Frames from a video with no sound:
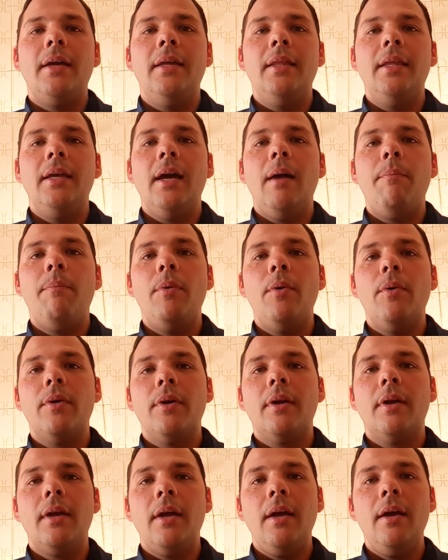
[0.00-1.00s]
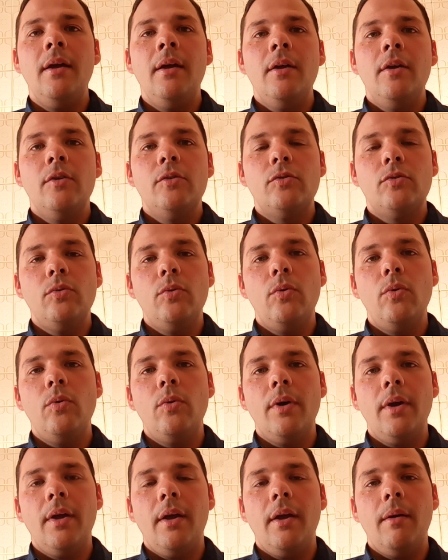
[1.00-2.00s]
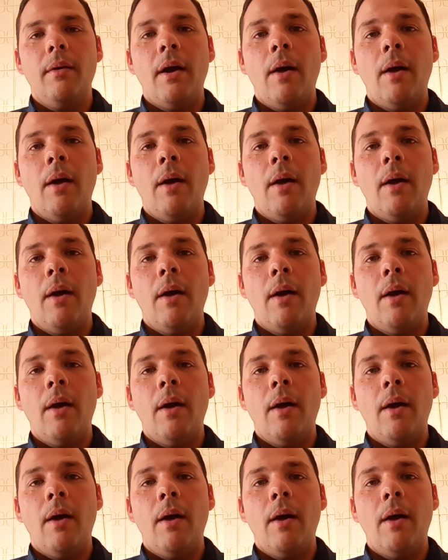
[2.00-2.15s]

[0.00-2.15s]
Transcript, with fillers: y diga por qué su eh,